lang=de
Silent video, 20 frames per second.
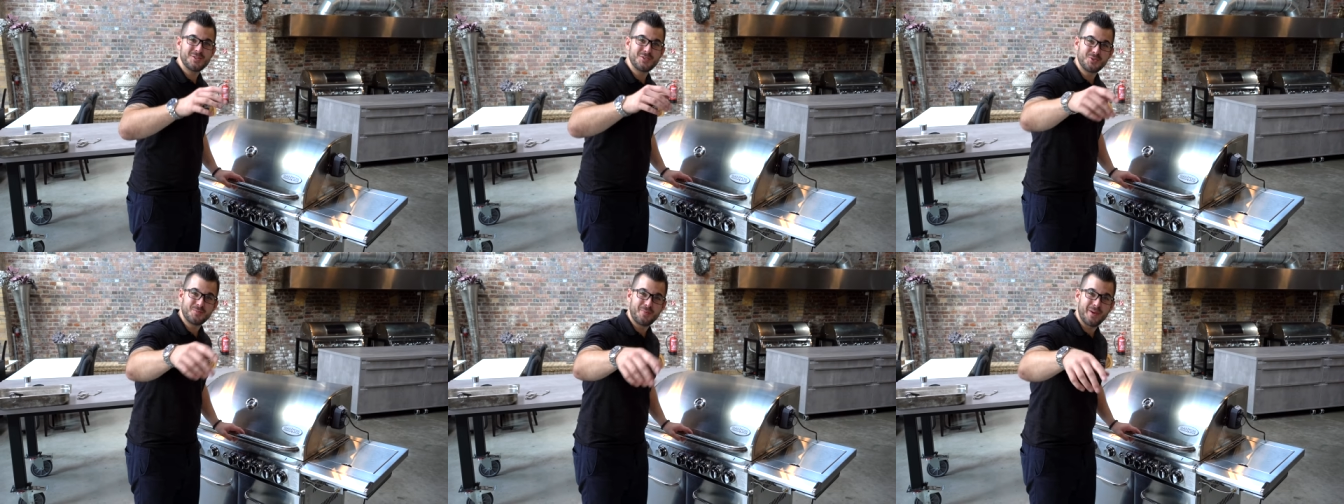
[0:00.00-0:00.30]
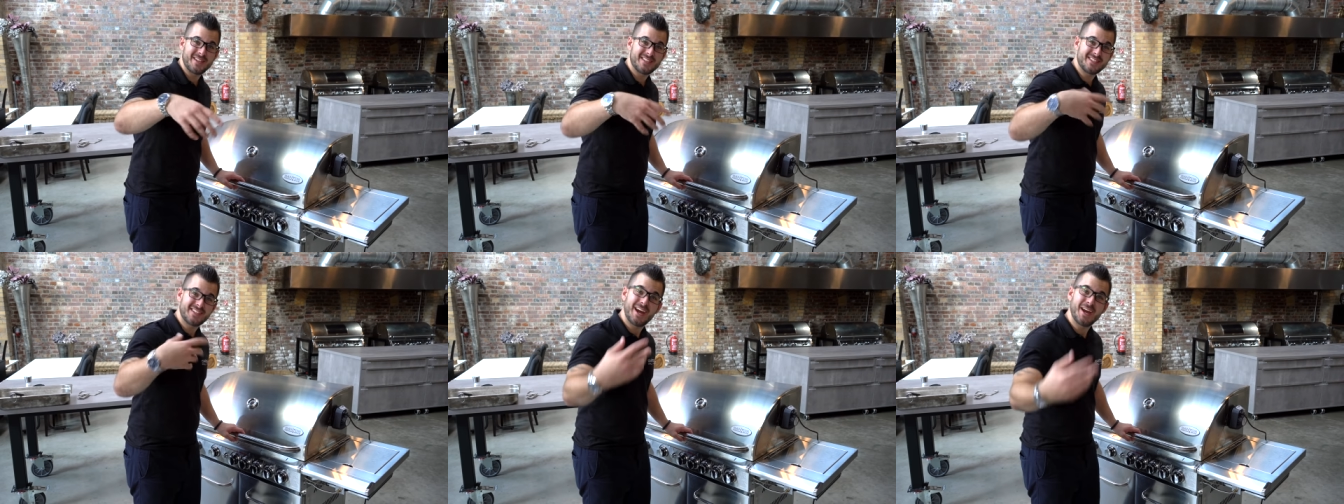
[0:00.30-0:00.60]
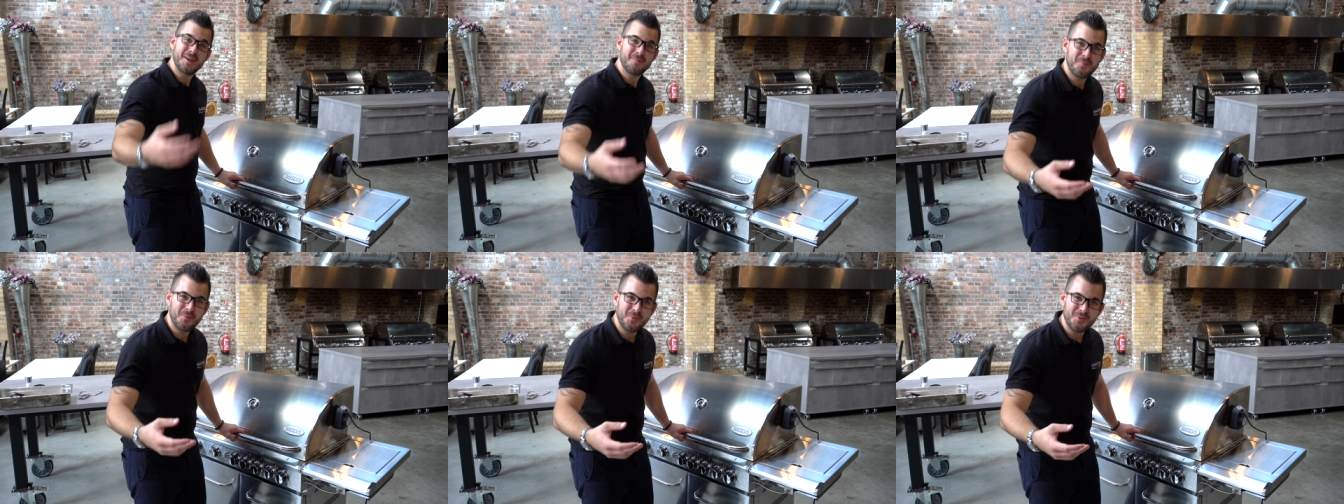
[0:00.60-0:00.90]
ein super
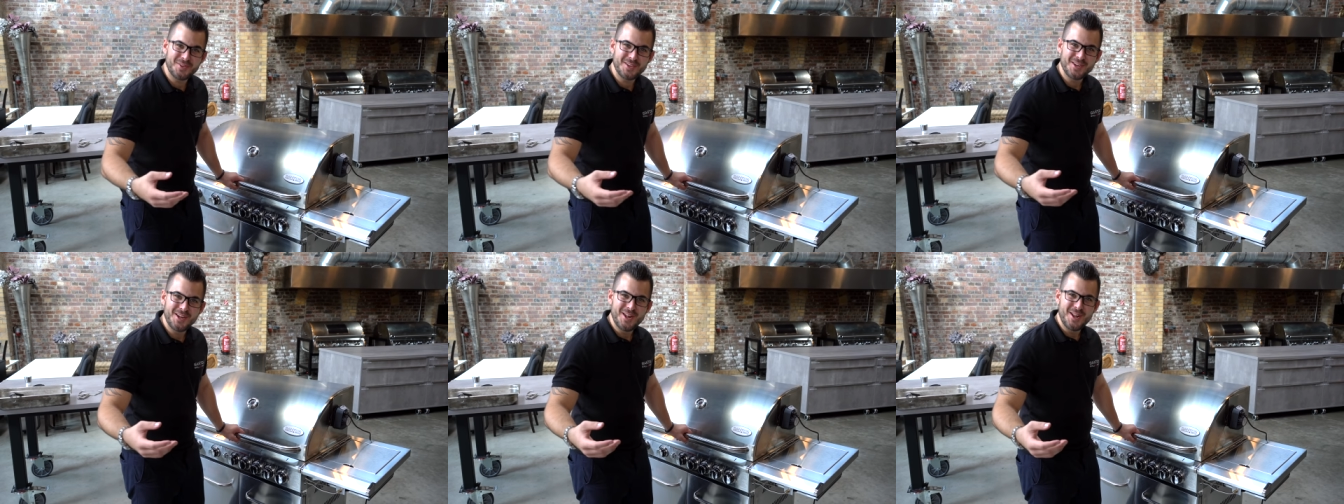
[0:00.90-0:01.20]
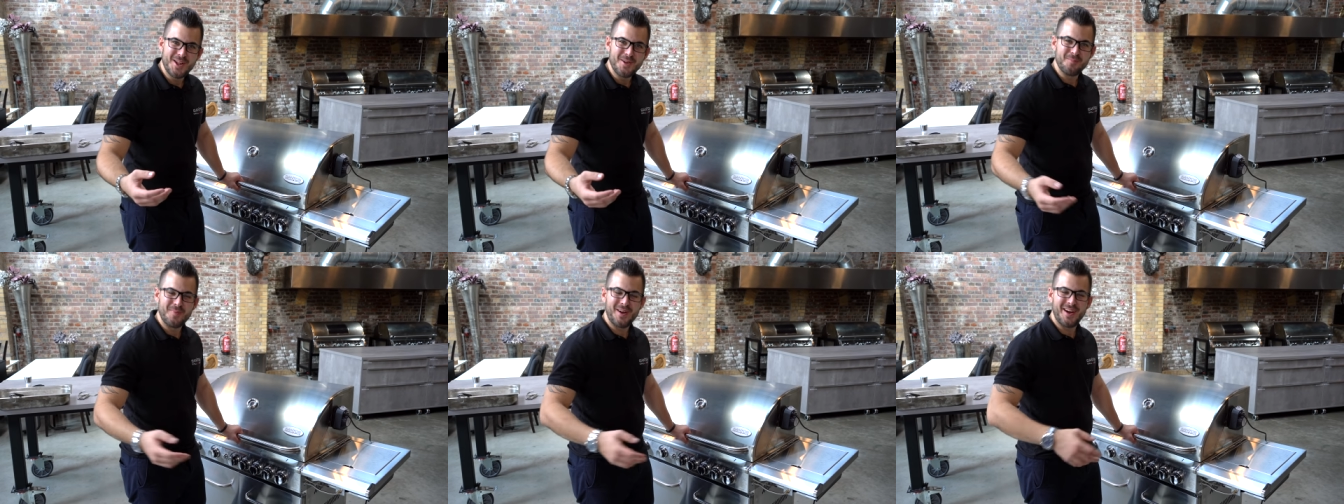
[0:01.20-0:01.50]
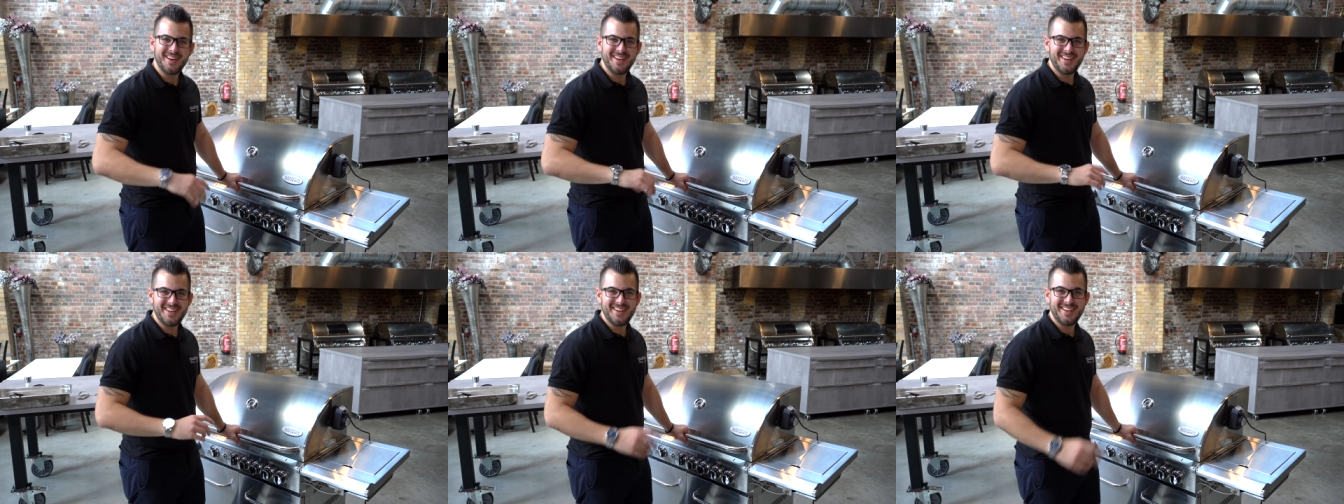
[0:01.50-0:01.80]
Zeitpunkt,
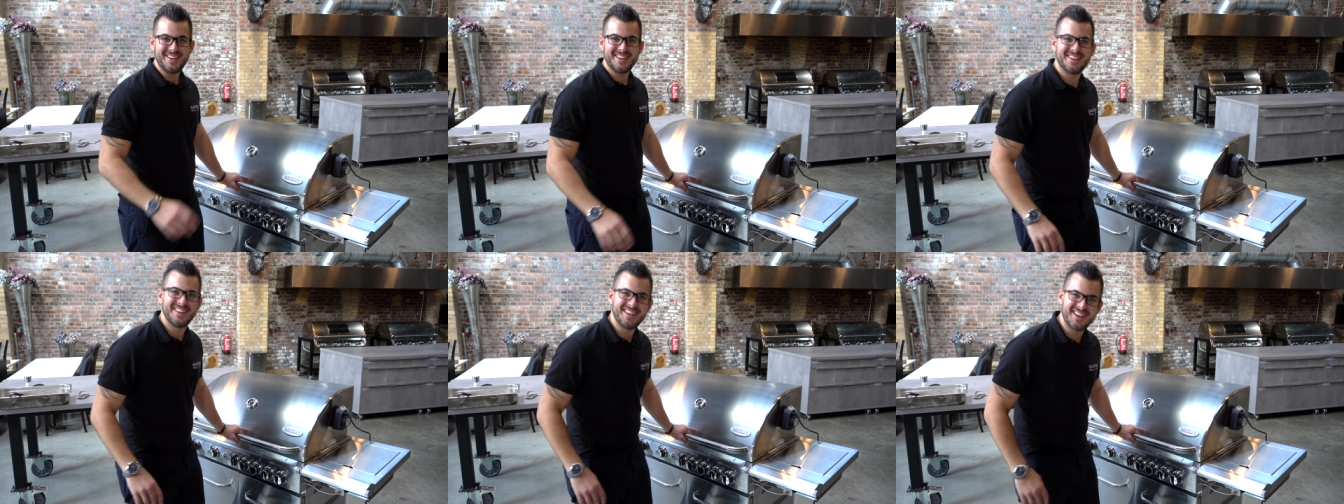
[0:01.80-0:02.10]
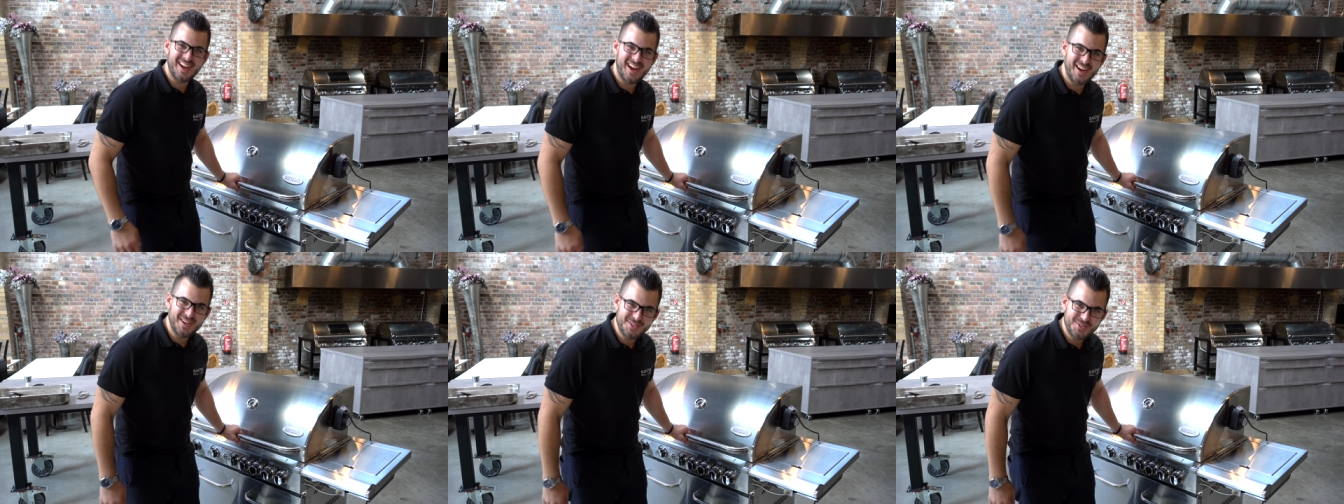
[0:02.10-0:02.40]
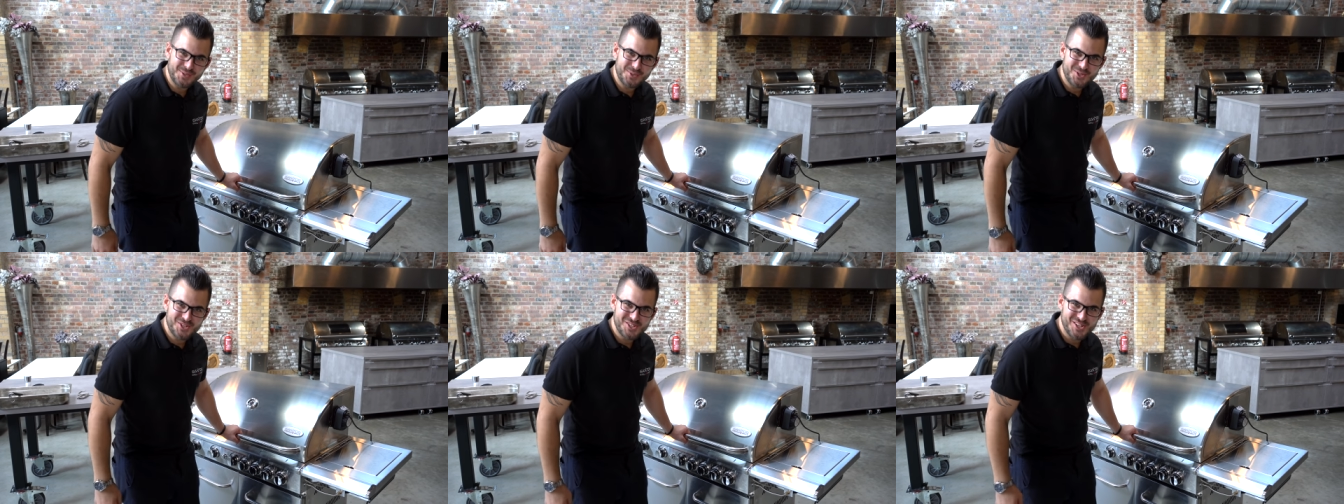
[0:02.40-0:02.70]
mal in den Grill
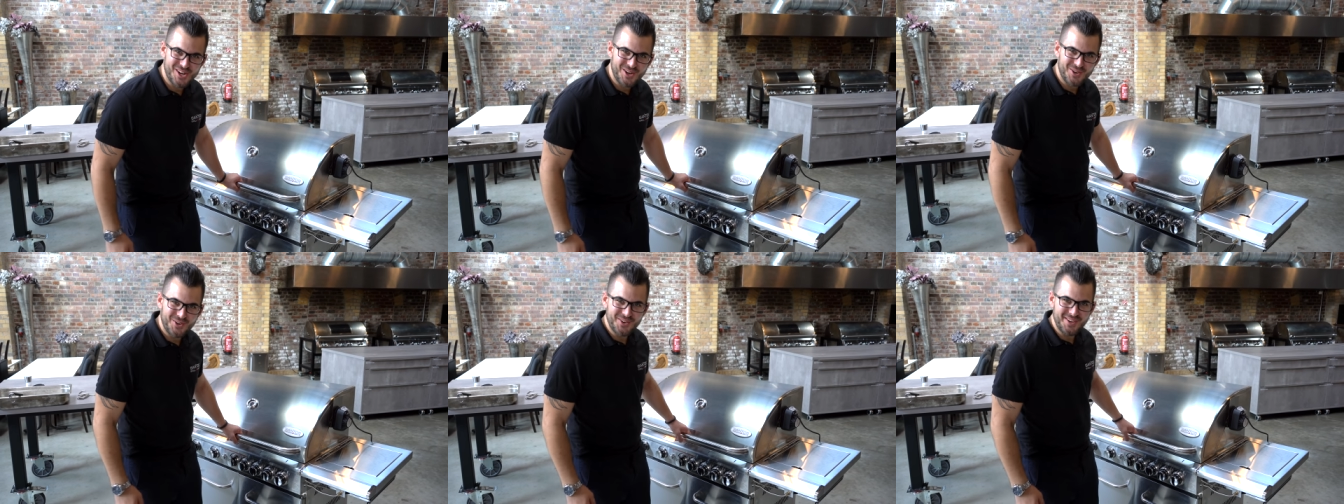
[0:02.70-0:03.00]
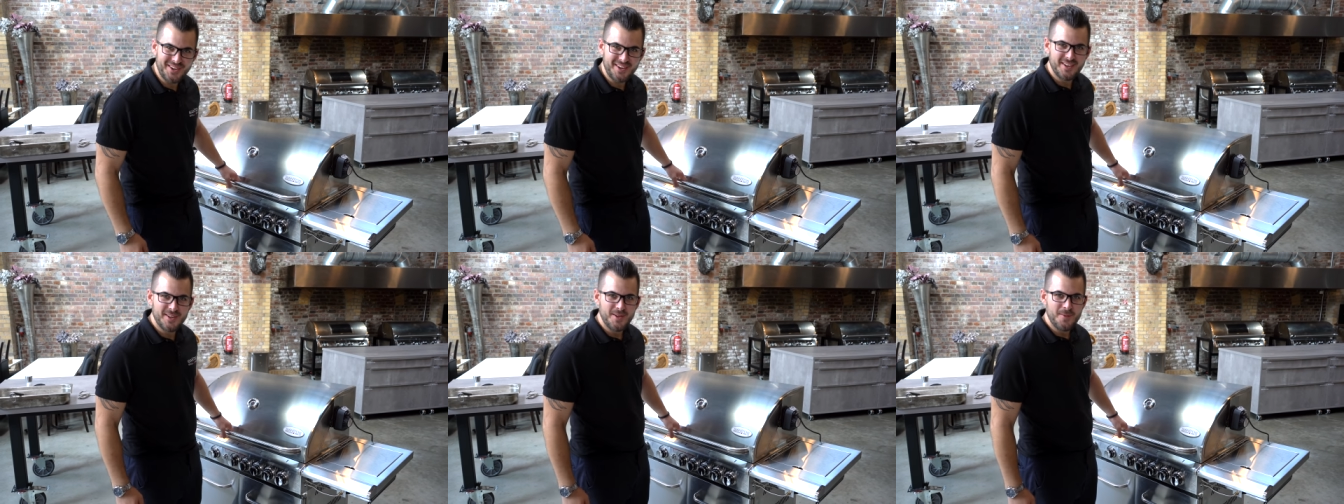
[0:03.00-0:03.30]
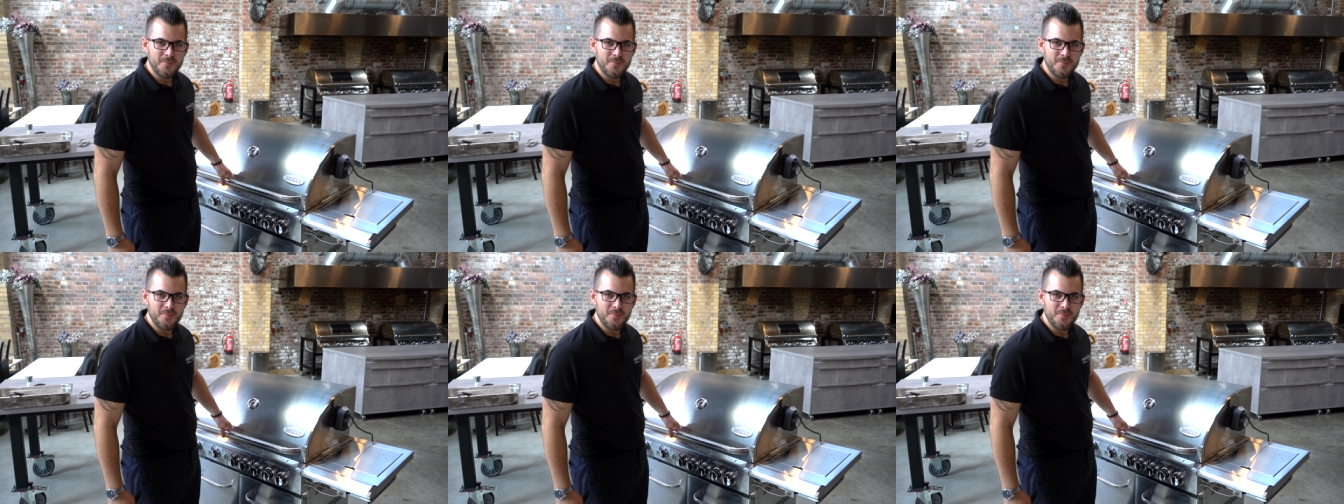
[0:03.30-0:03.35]
reinzuschauen,